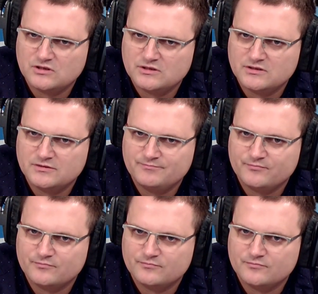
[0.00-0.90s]
e,
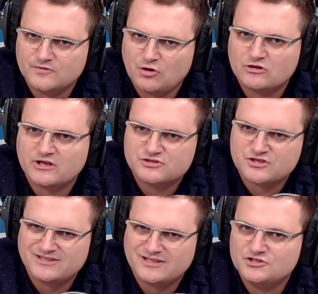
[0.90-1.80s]

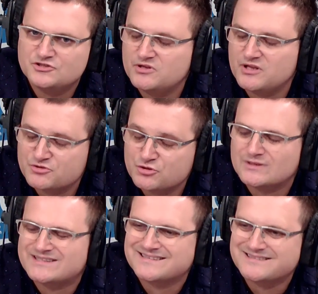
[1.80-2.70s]
ograniczania liczby na
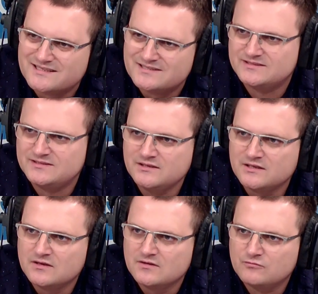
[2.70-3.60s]
przykład kadencji
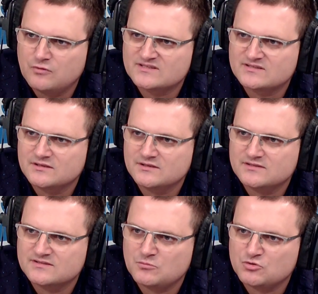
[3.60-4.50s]
władz
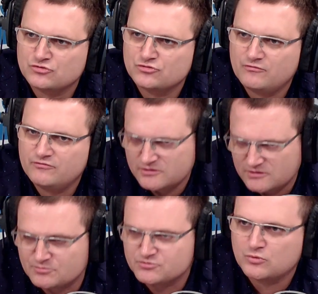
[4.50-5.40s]
e, samorządowych,
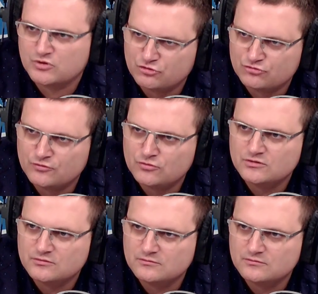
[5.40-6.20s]
na przykład do dwóch?